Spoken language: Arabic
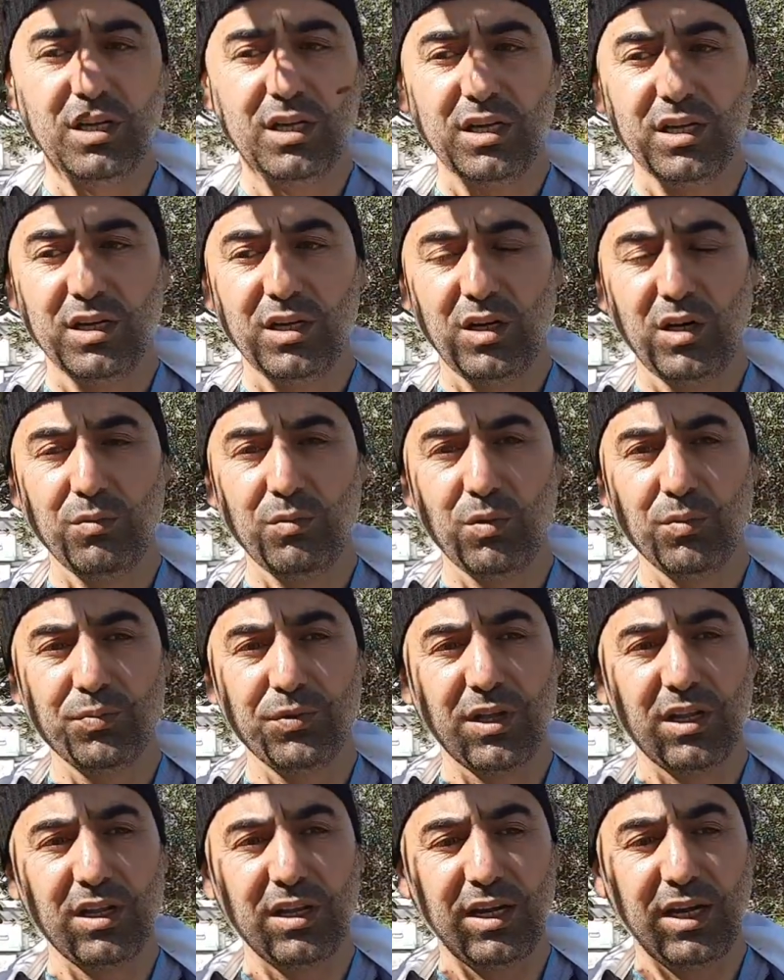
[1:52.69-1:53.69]
آه، حبوب
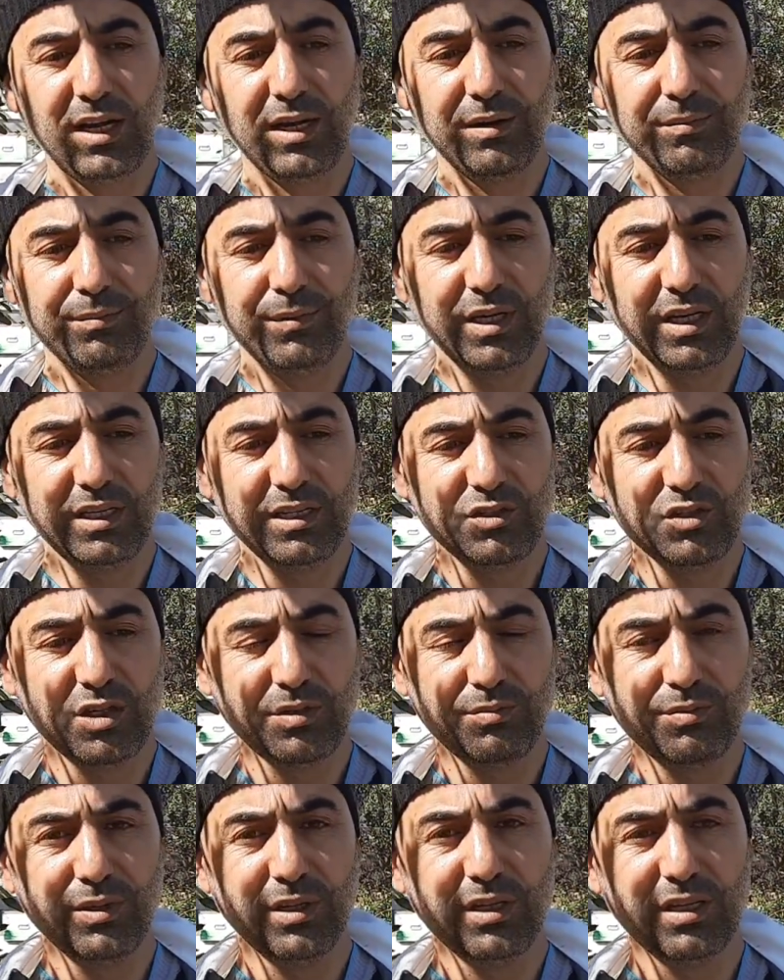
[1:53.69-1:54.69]
طلع عمال آه،
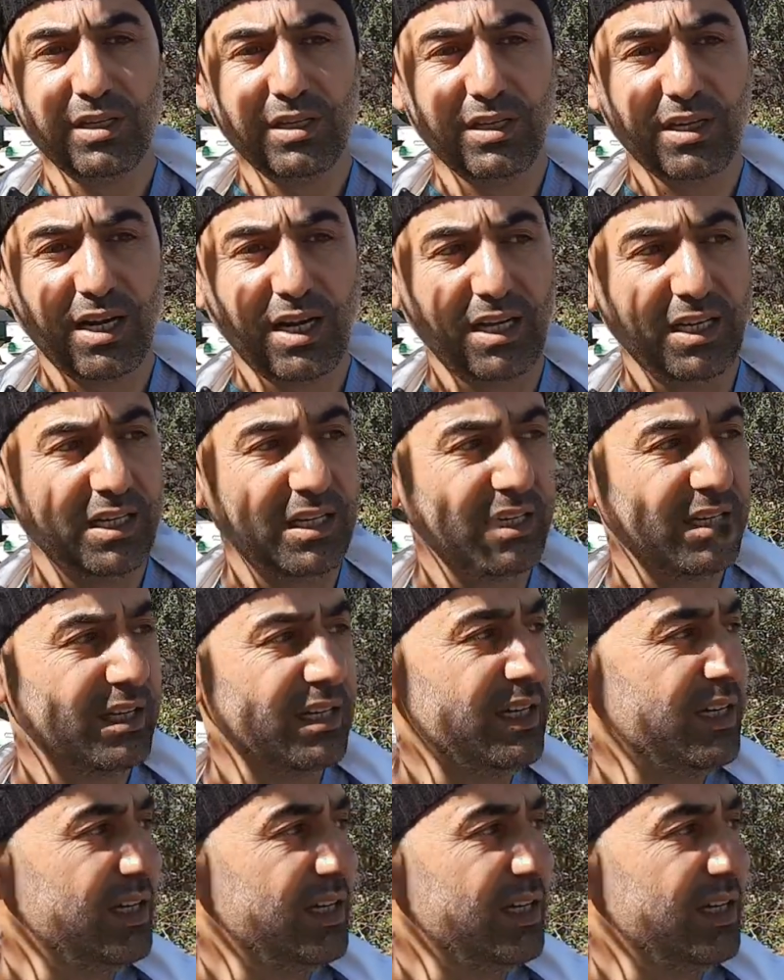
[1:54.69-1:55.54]
يجيب آه، رحيق